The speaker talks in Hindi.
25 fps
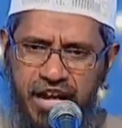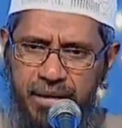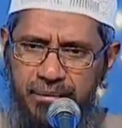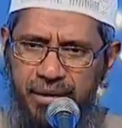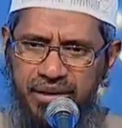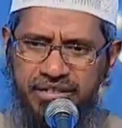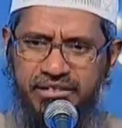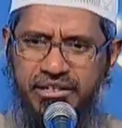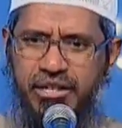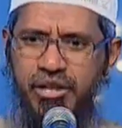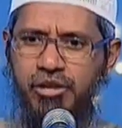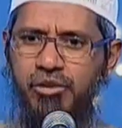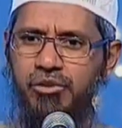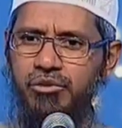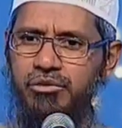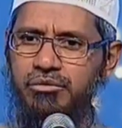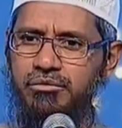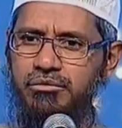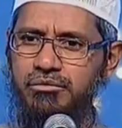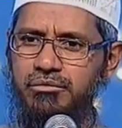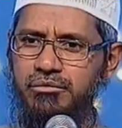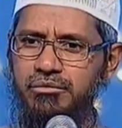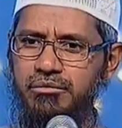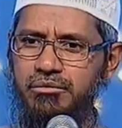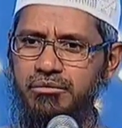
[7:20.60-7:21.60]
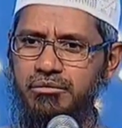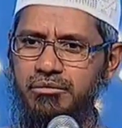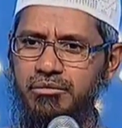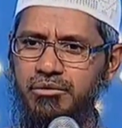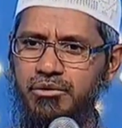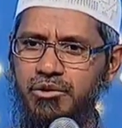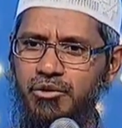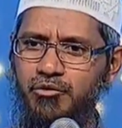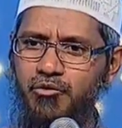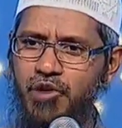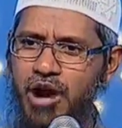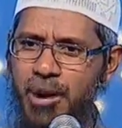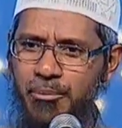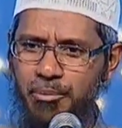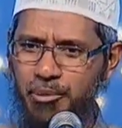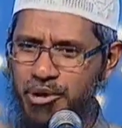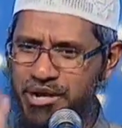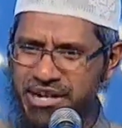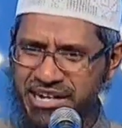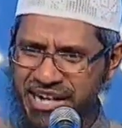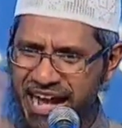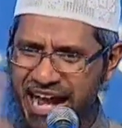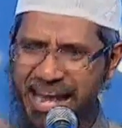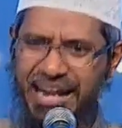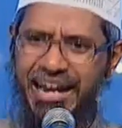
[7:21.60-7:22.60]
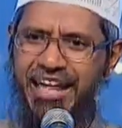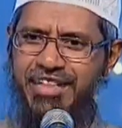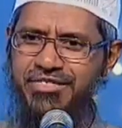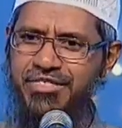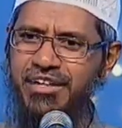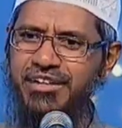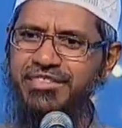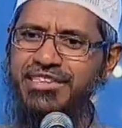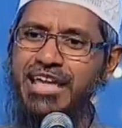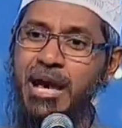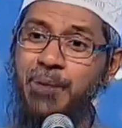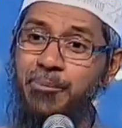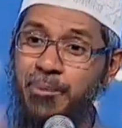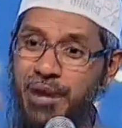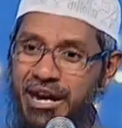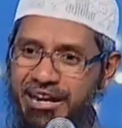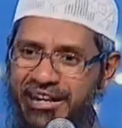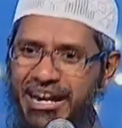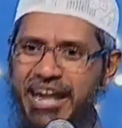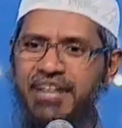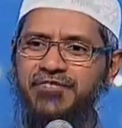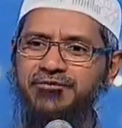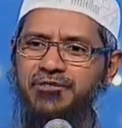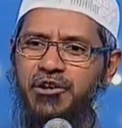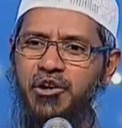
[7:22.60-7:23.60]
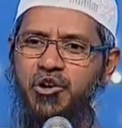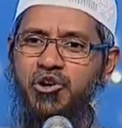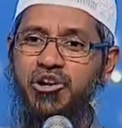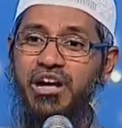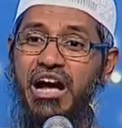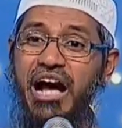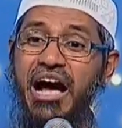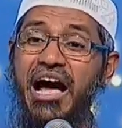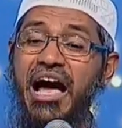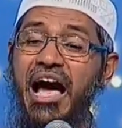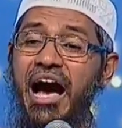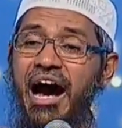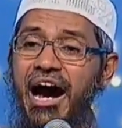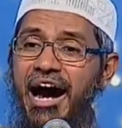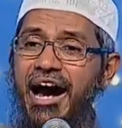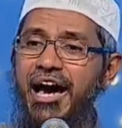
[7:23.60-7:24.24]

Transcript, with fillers: फिक्र मत करो वो आपको निकाल नहीं सकते आपका ट्रांसफर होगा